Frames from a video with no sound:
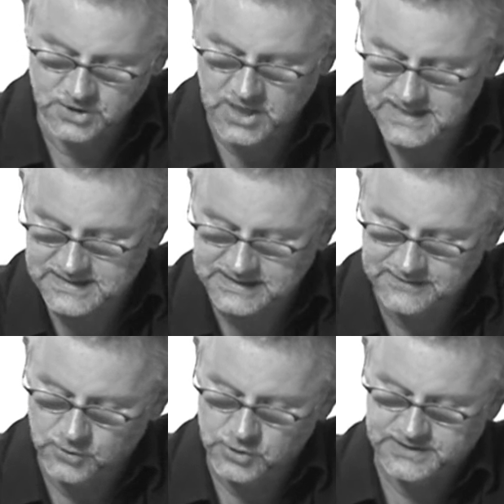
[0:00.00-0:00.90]
Scheiße,
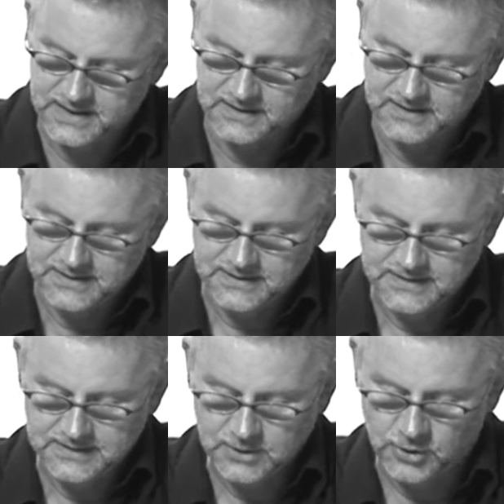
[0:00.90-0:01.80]
rief Rösner.
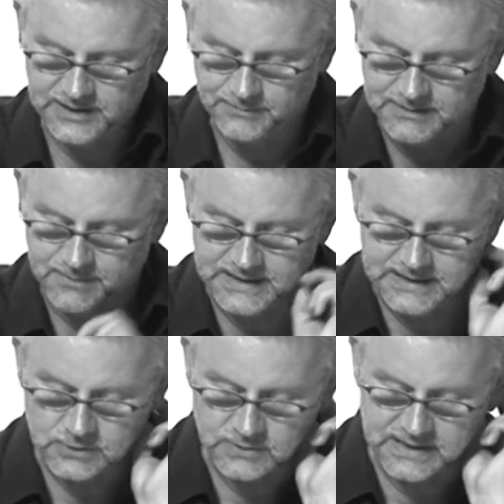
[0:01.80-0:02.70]
Die Honda blieb
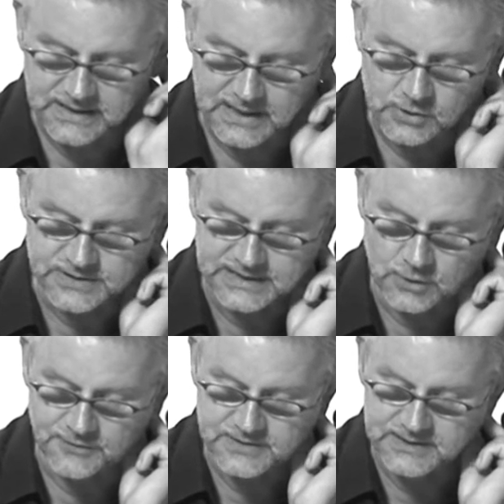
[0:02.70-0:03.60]
liegen und ging aus.
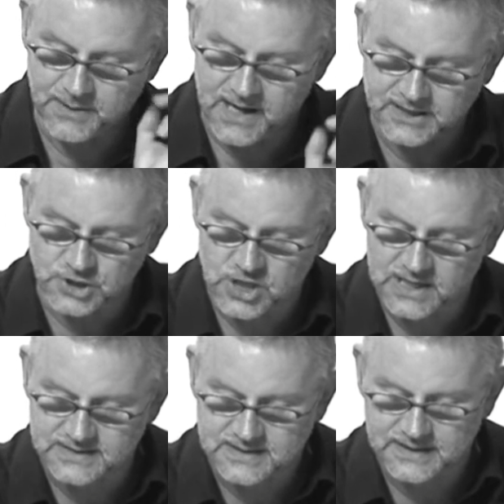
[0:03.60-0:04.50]
Degowski brach in
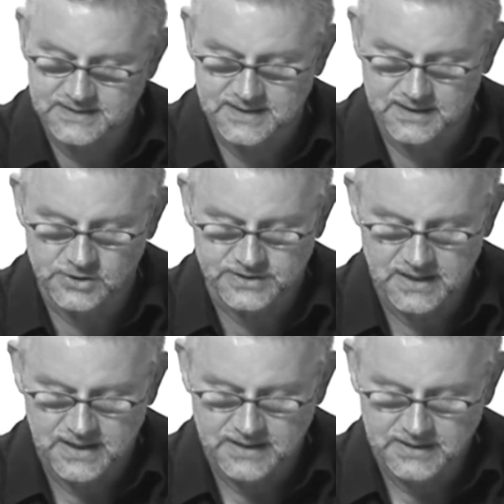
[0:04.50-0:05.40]
schallendes Gelächter
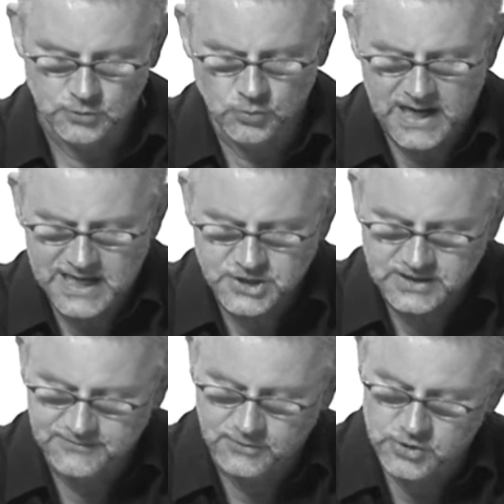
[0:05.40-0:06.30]
aus. Du
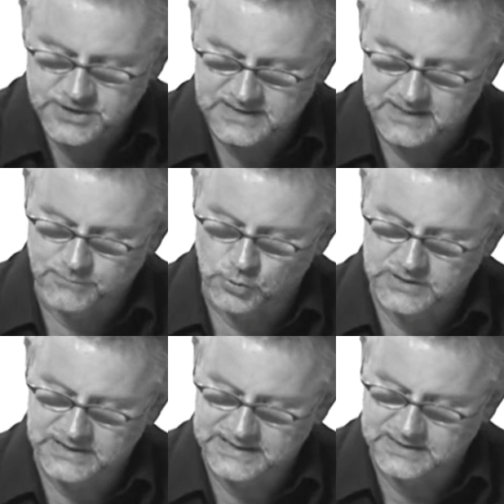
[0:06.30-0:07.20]
Arsch, rief Rösner am
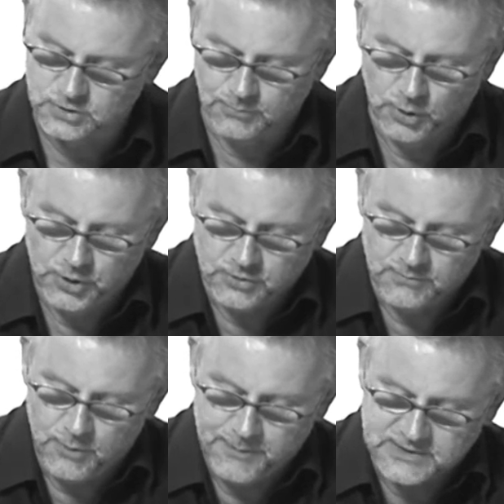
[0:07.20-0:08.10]
Boden liegen. Zu blöd,
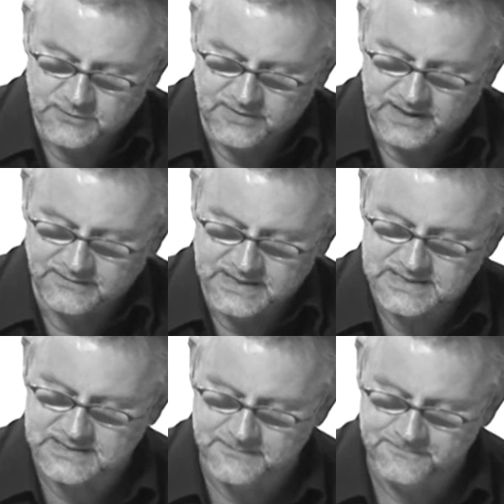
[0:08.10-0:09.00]
um Moped zu fahren,
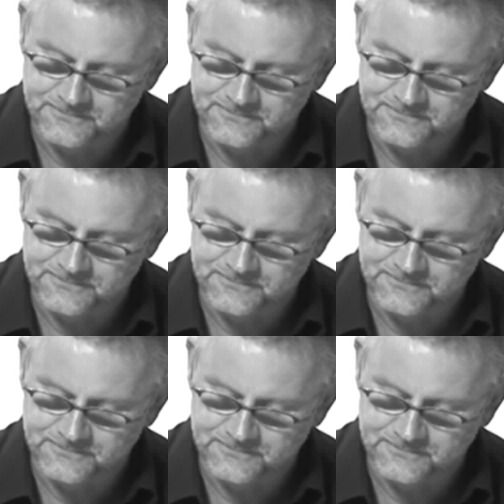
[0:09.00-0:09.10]
was?